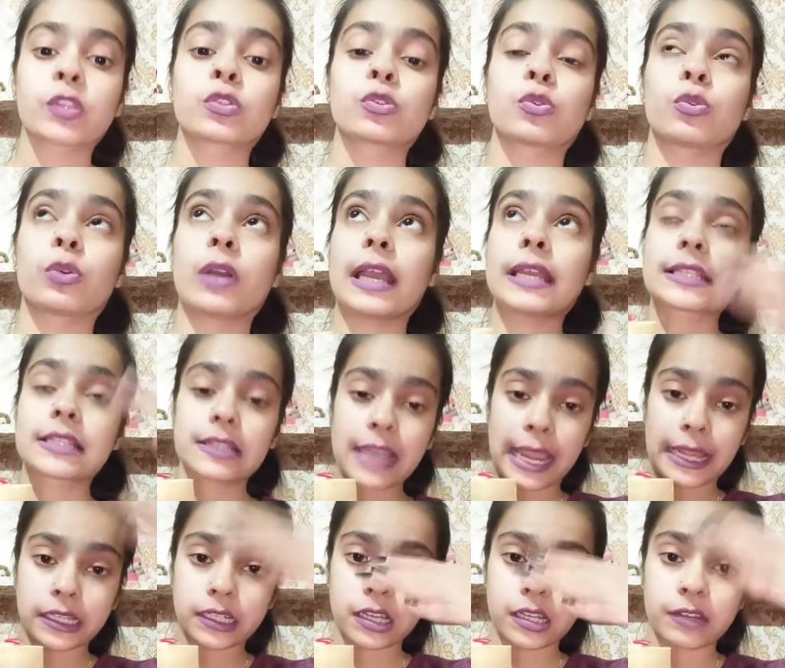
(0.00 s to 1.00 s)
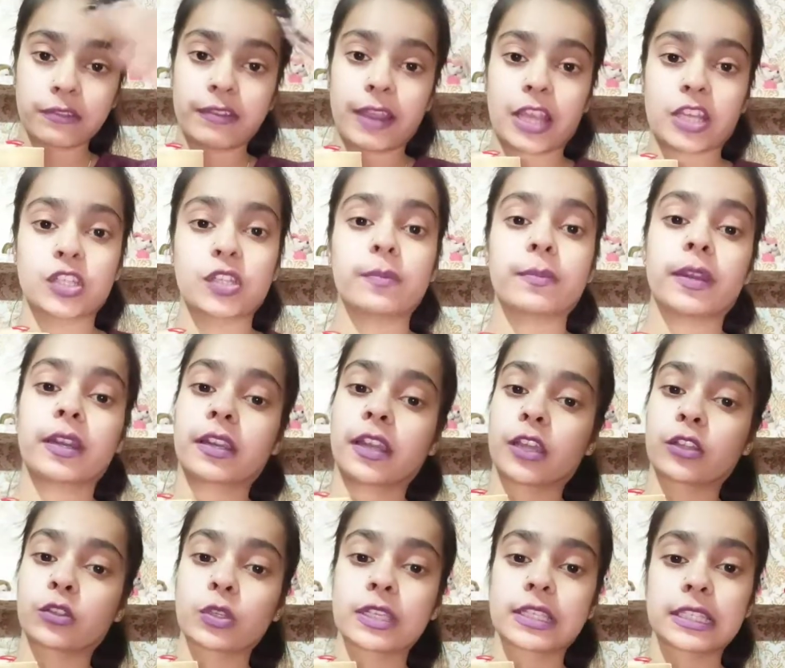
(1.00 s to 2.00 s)
सो गाइस लाइट का रिफ्लेक्शन पड़ रहा
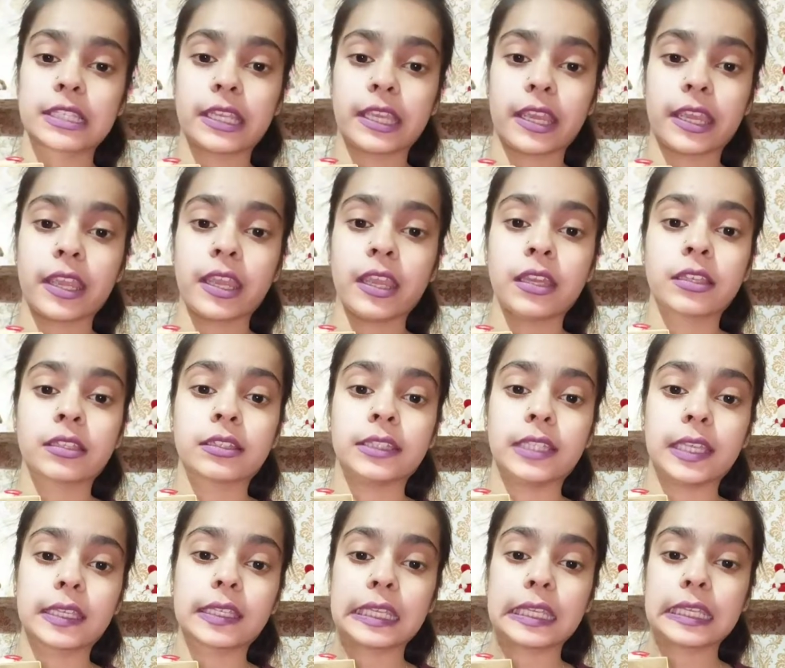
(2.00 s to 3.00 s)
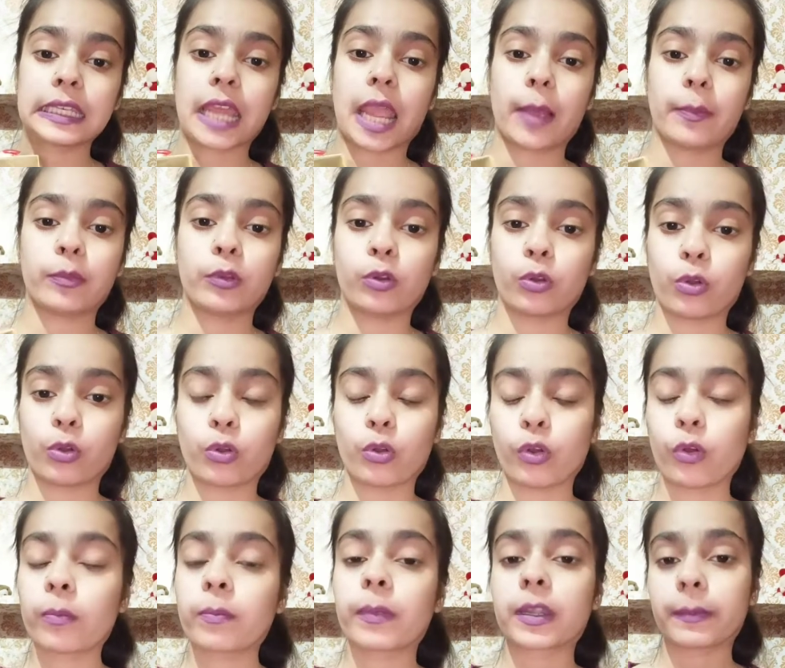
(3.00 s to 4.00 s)
है तो इसलिए दिख नहीं रहा है आप लोगों
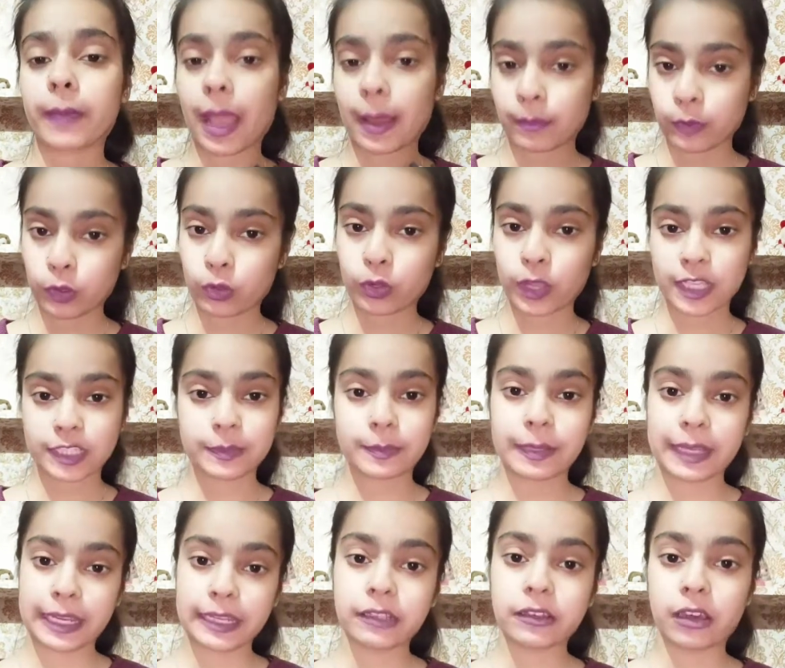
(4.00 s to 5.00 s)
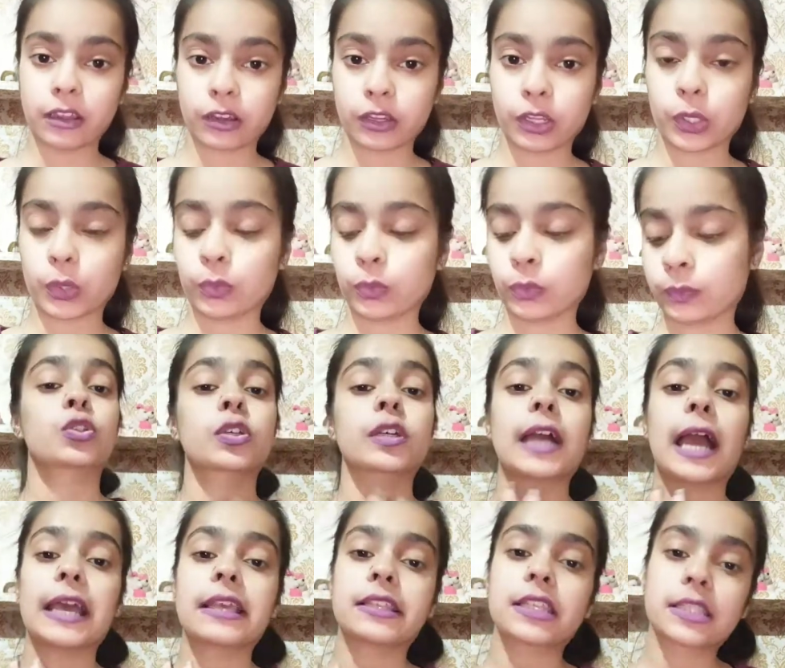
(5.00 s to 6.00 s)
को बट मैं आप लोगों को एक्सप्लेन कर रही हूँ तो
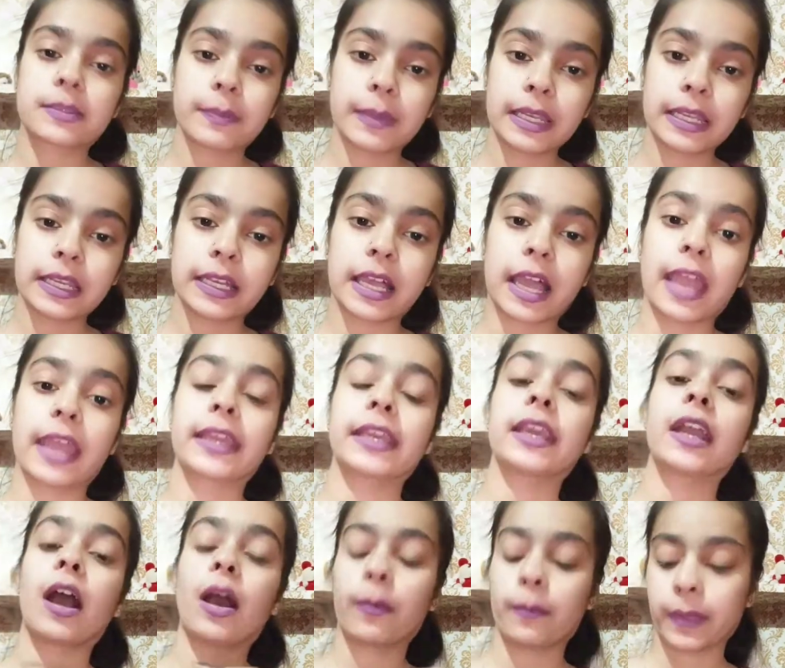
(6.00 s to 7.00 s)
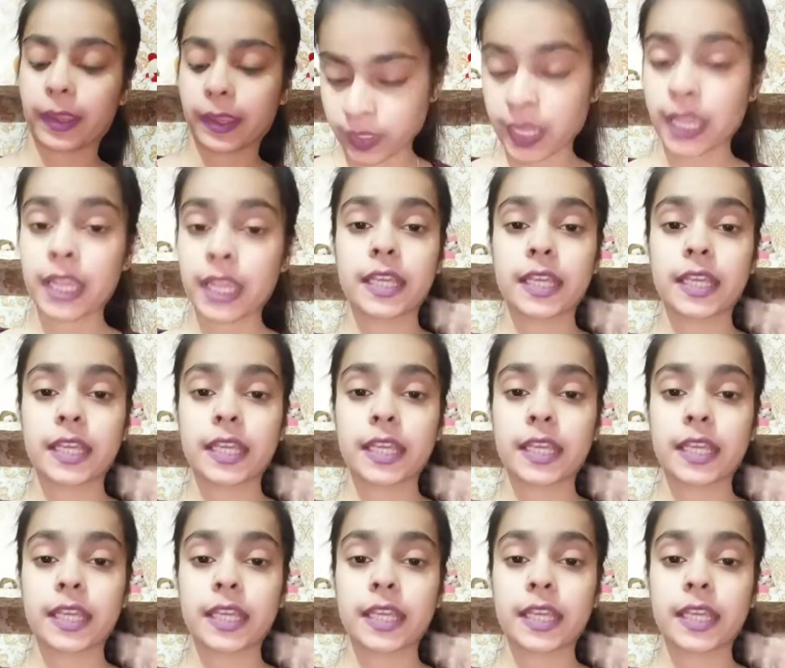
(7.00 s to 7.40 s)
गाइज इसमें लिखा है कि हमें